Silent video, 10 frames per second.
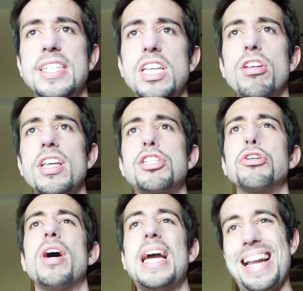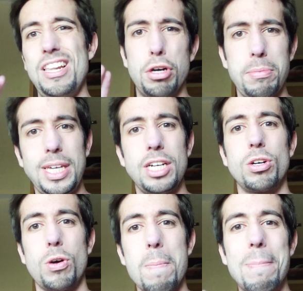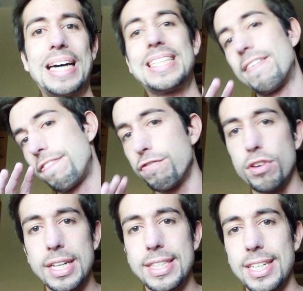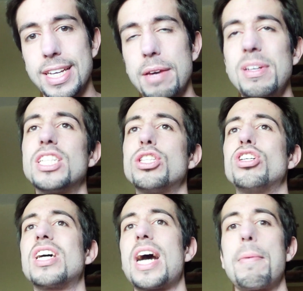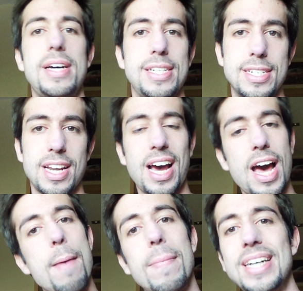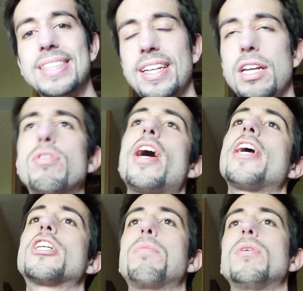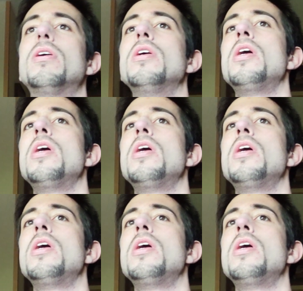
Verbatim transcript: ha sido de hecho el domingo más fuerte que he visto jamás, jamás en una expo.